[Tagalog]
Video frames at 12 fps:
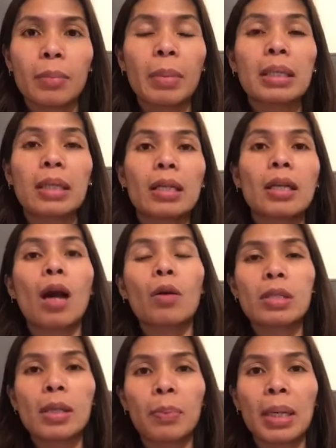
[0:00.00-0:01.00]
medtech na
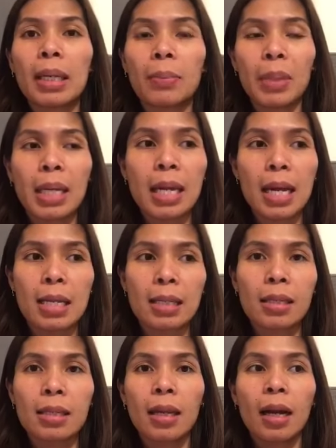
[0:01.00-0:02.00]
ako sa
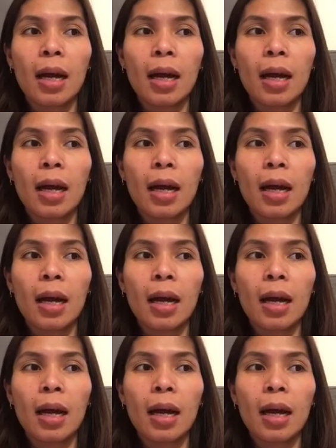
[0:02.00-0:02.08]
Pilipinas.